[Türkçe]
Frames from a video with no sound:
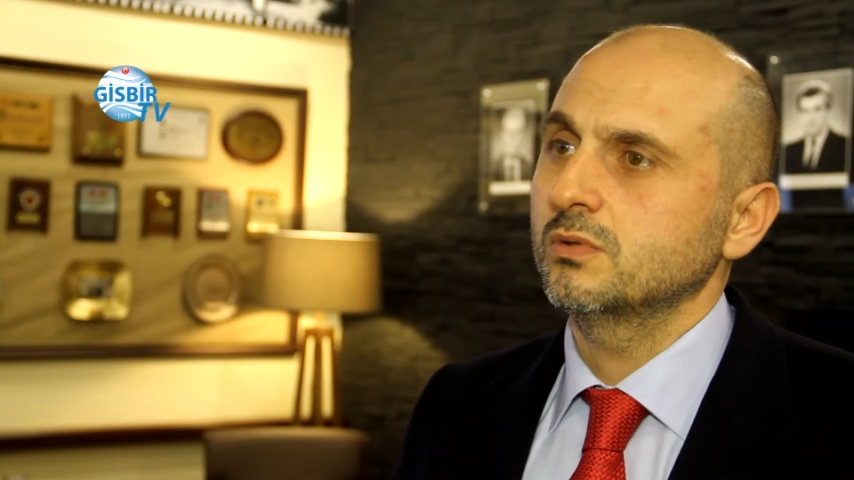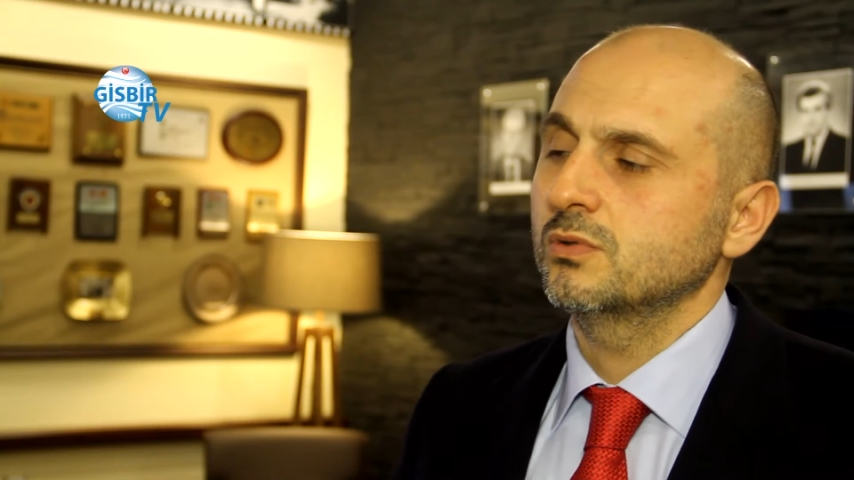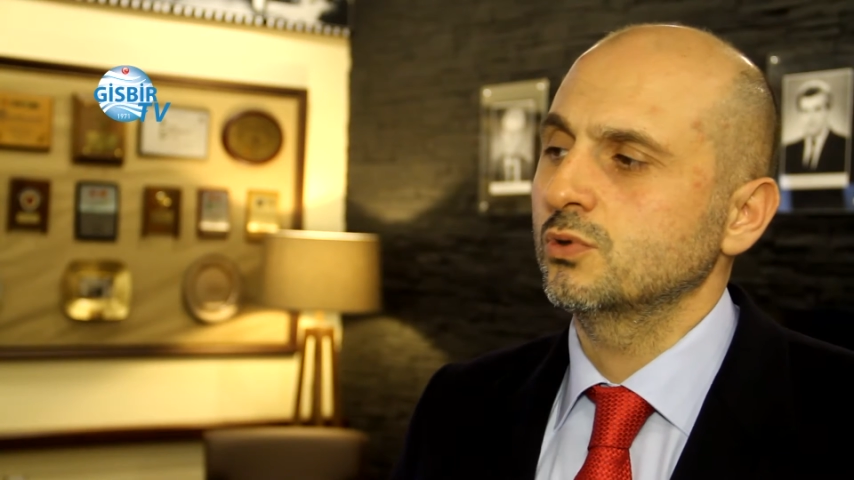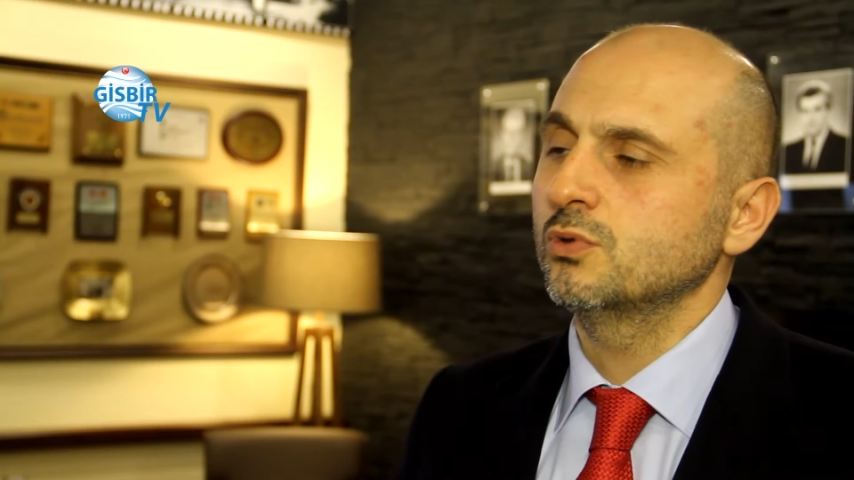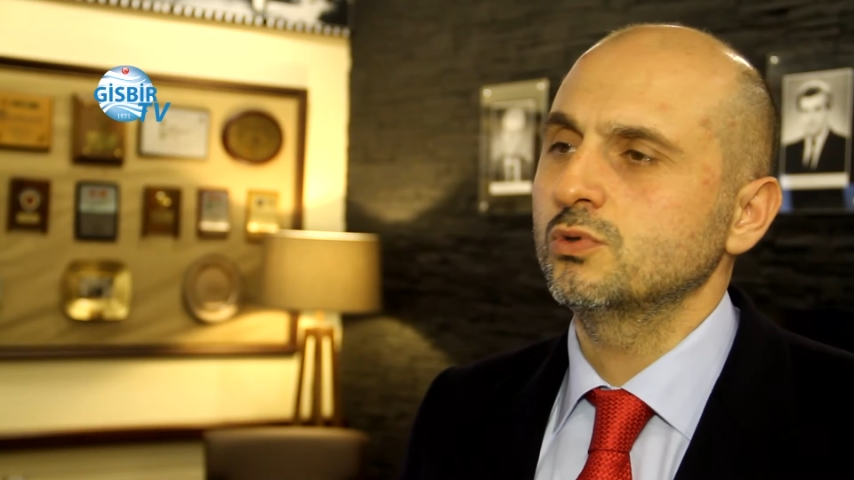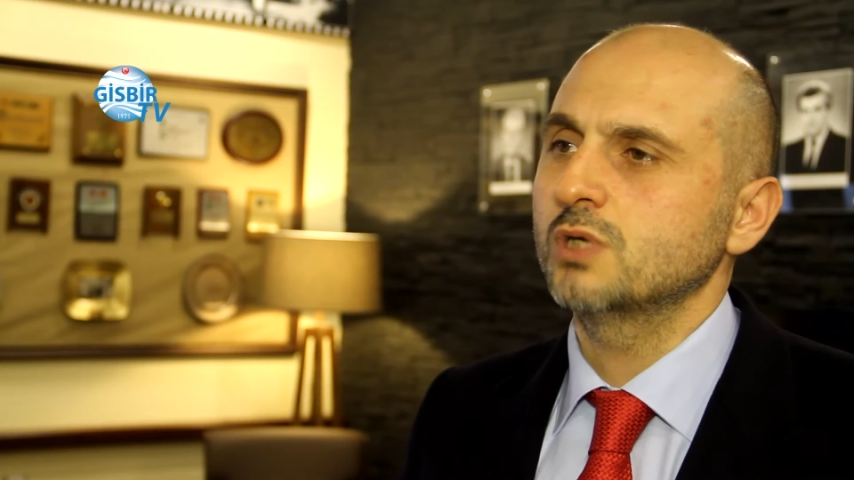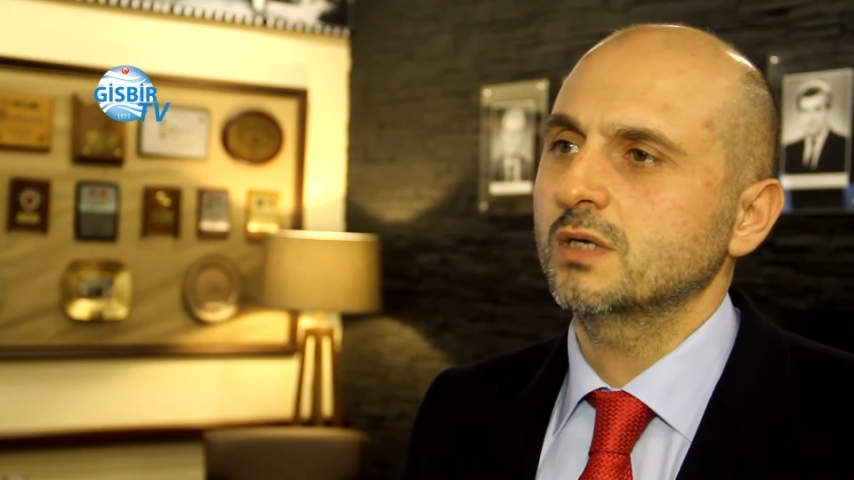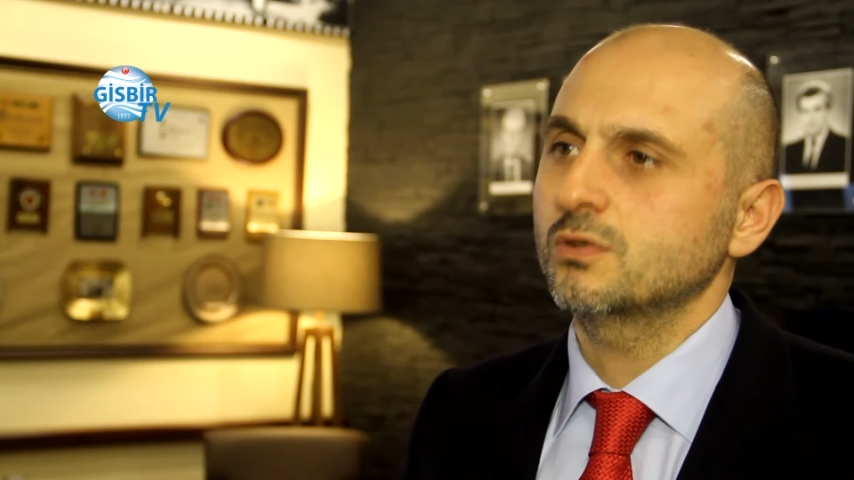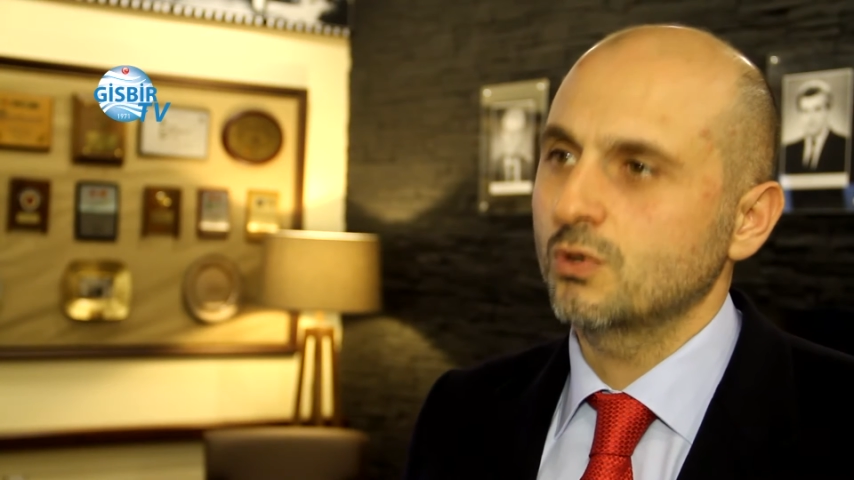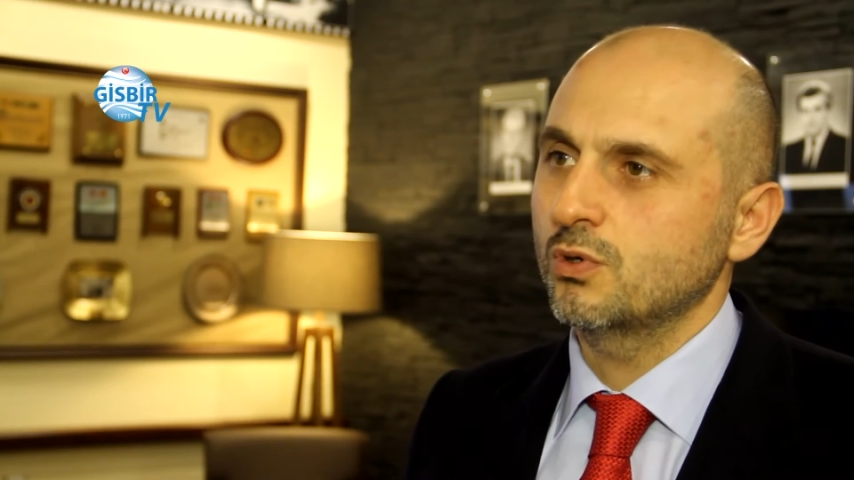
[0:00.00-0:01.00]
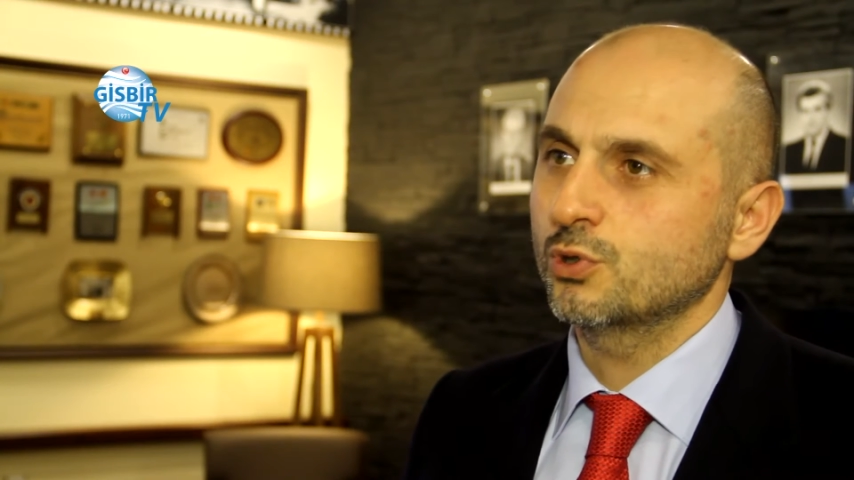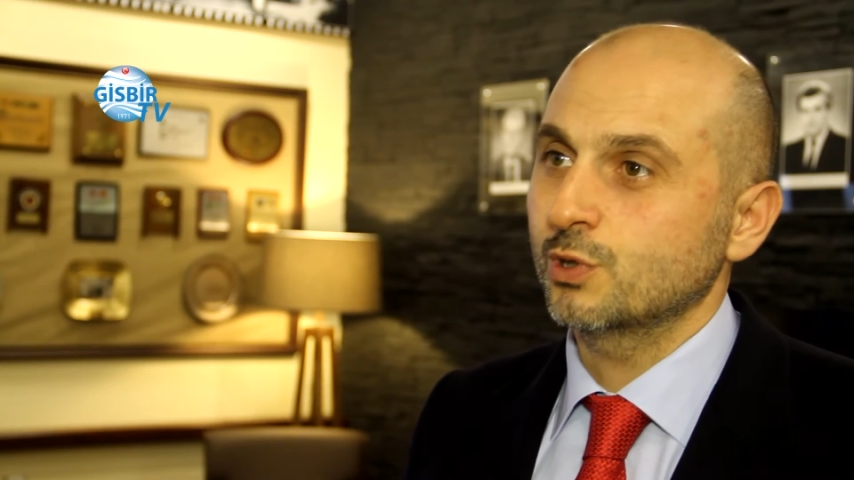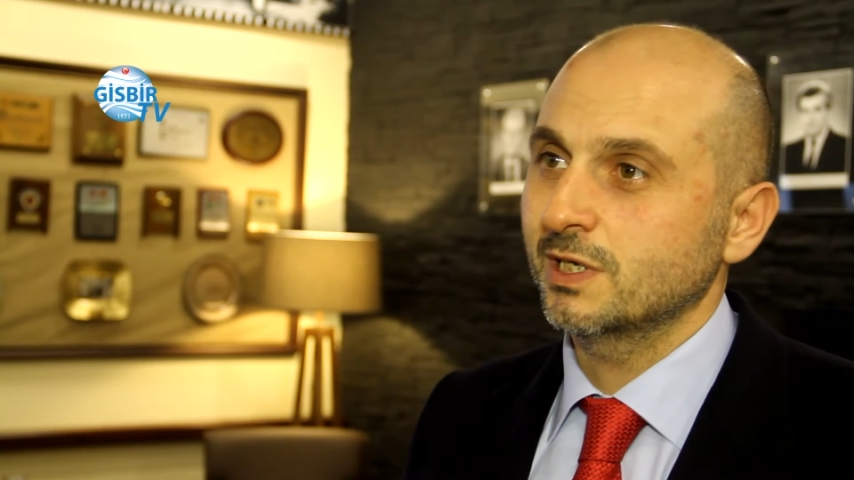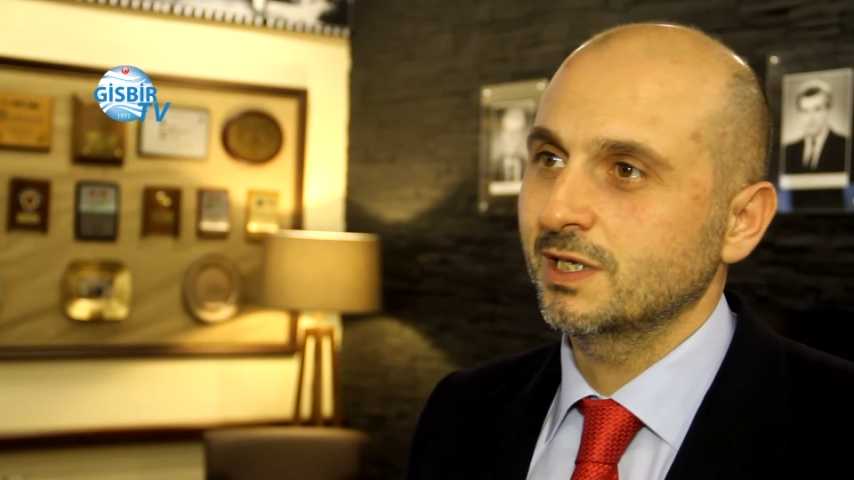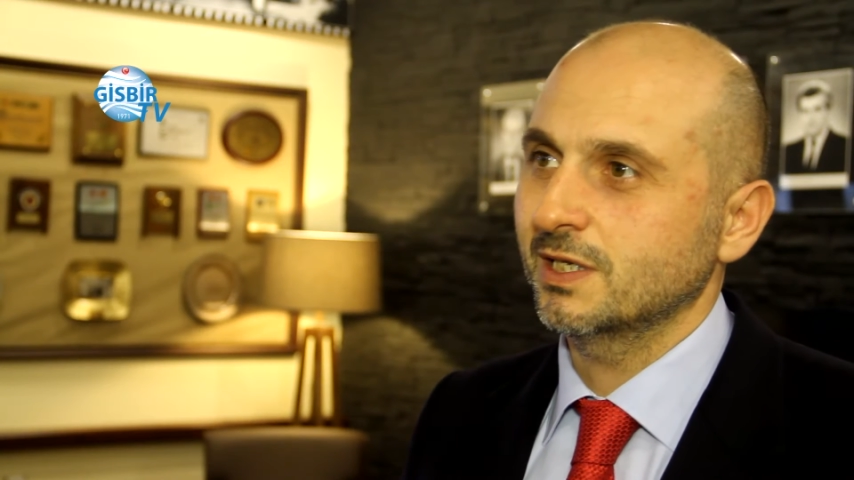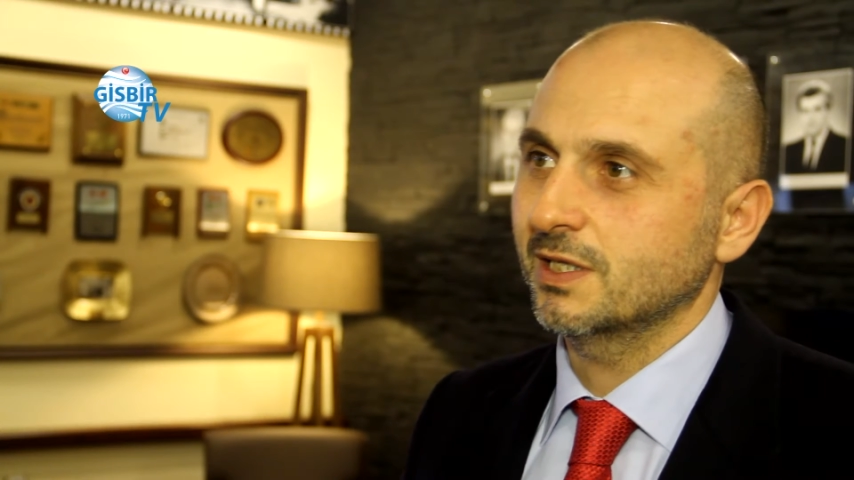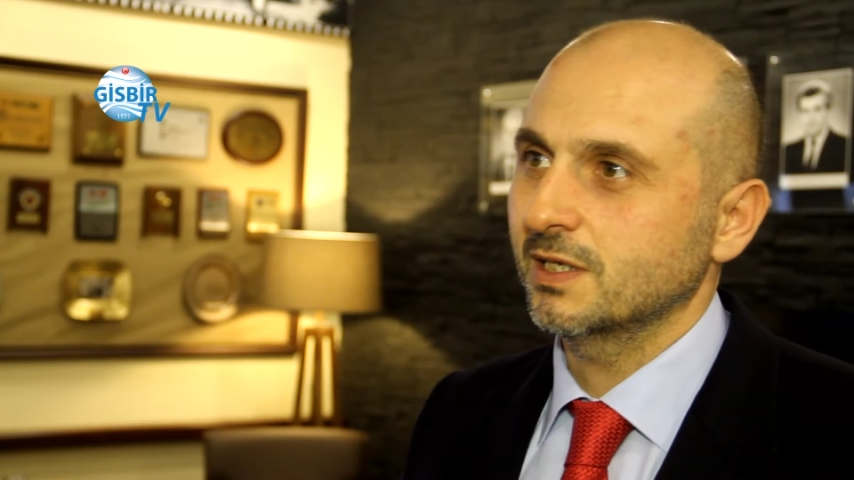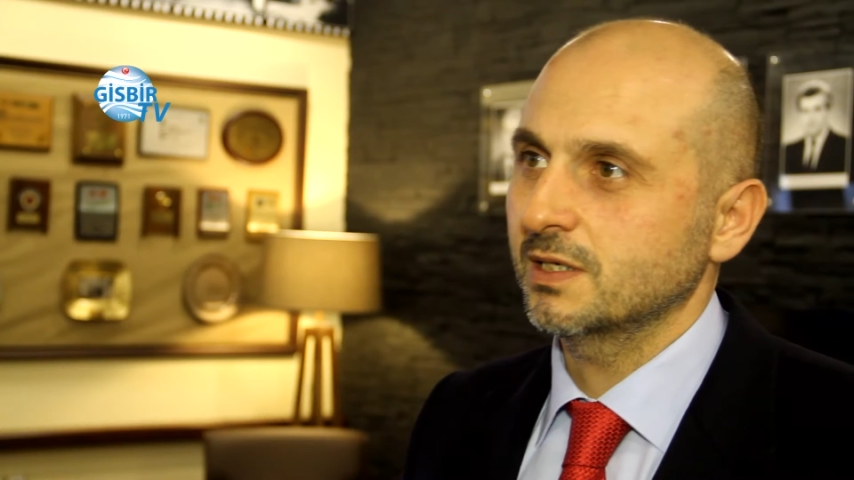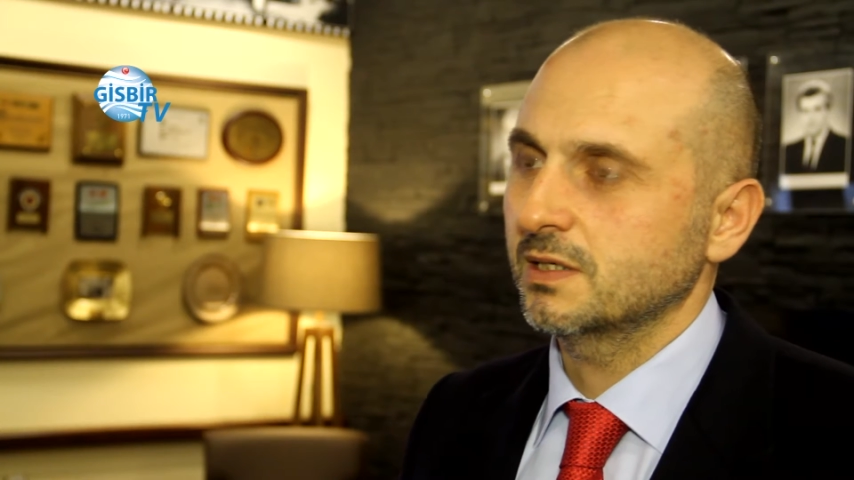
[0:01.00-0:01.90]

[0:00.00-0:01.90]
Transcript: sununca çok hoşlarına gitti.